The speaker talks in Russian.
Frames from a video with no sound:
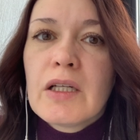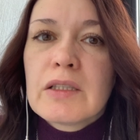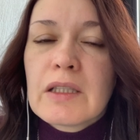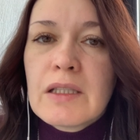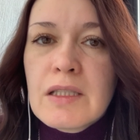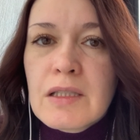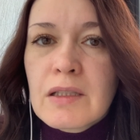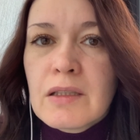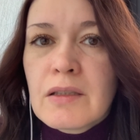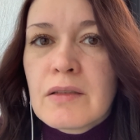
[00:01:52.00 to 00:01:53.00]

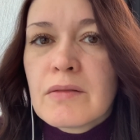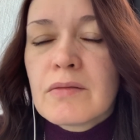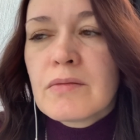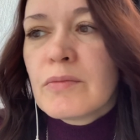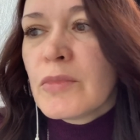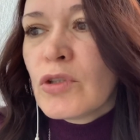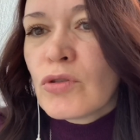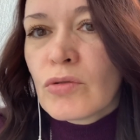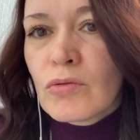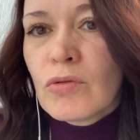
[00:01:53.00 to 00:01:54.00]
тесты. Мы
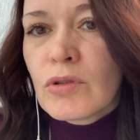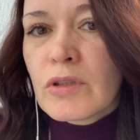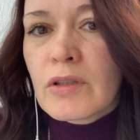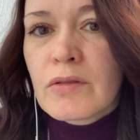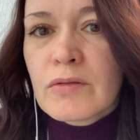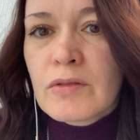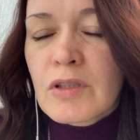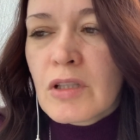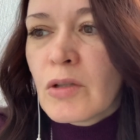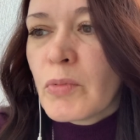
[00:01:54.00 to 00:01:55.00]
еще год э,
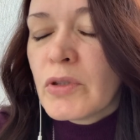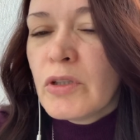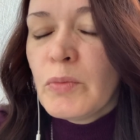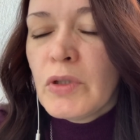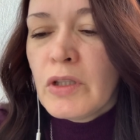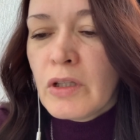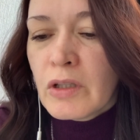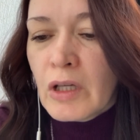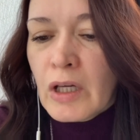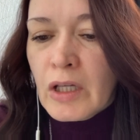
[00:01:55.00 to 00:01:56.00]
с этой
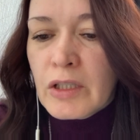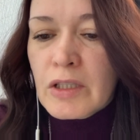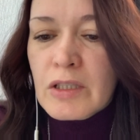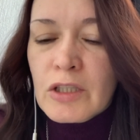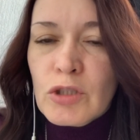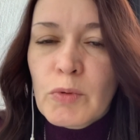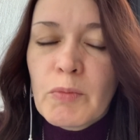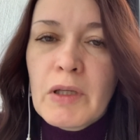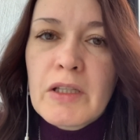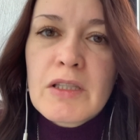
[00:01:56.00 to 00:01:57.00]
пандемией и с нашими
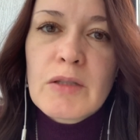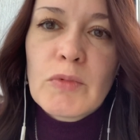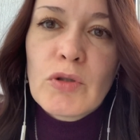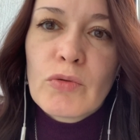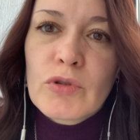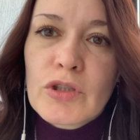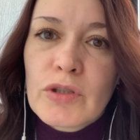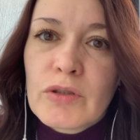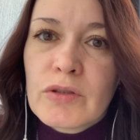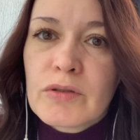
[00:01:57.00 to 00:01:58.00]
болезнями не
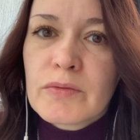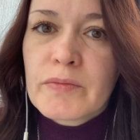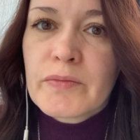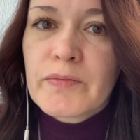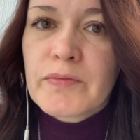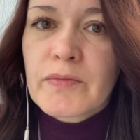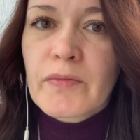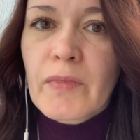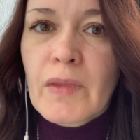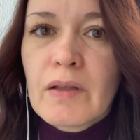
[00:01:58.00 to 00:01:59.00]
очень
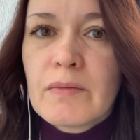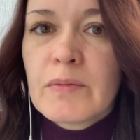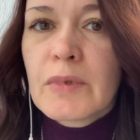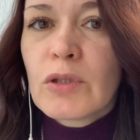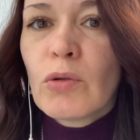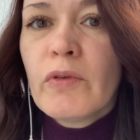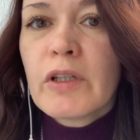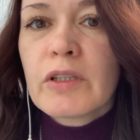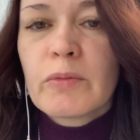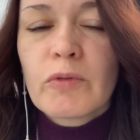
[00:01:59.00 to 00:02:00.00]
готовы
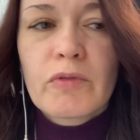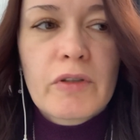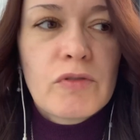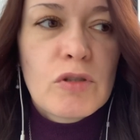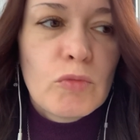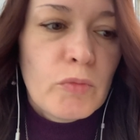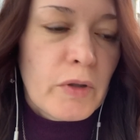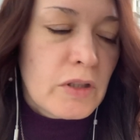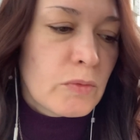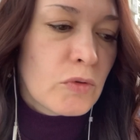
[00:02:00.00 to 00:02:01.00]
к этому, ко всему,
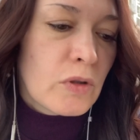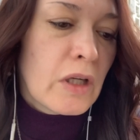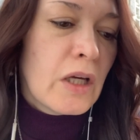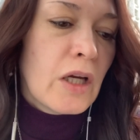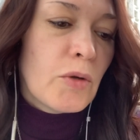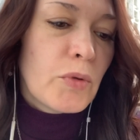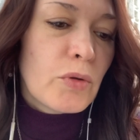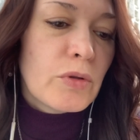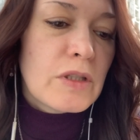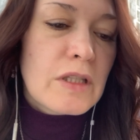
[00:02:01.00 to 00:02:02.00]
поэтому
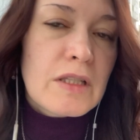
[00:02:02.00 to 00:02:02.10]
приходится